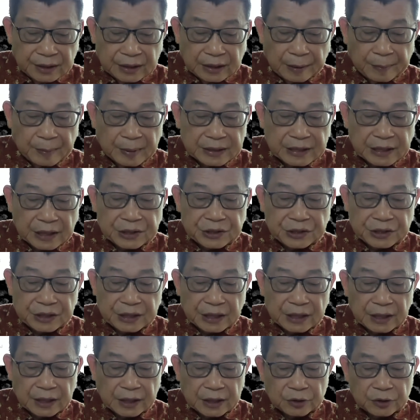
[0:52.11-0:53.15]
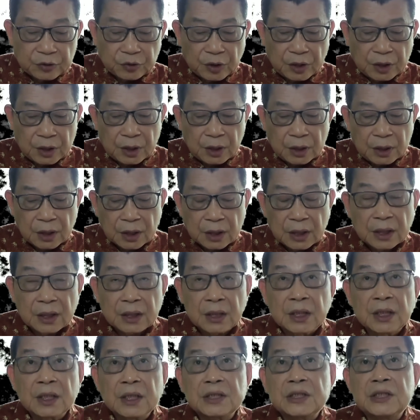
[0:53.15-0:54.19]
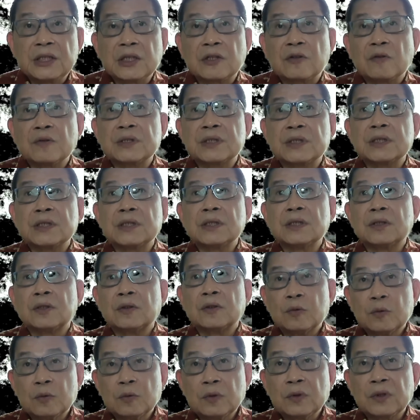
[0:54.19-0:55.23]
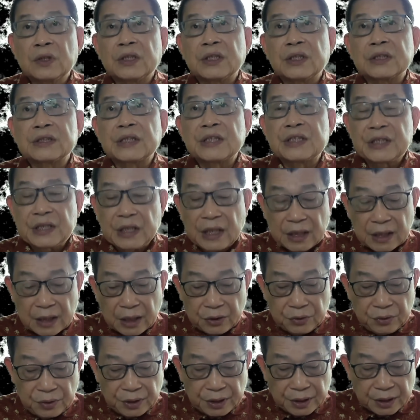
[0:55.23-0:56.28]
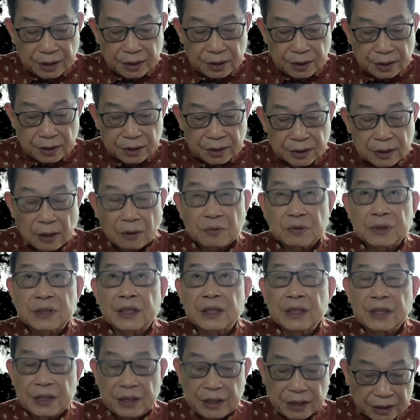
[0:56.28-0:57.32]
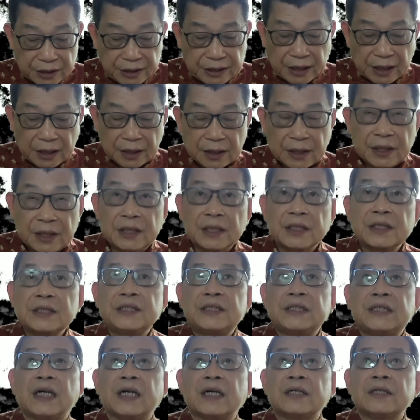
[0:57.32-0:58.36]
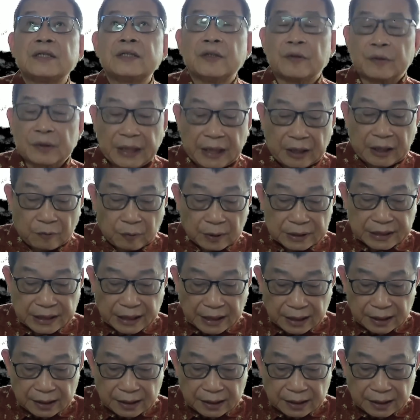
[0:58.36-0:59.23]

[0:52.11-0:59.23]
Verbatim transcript: 那么这个事情可能对各科技公司如何在香港运营造成了影响，影响有待观察。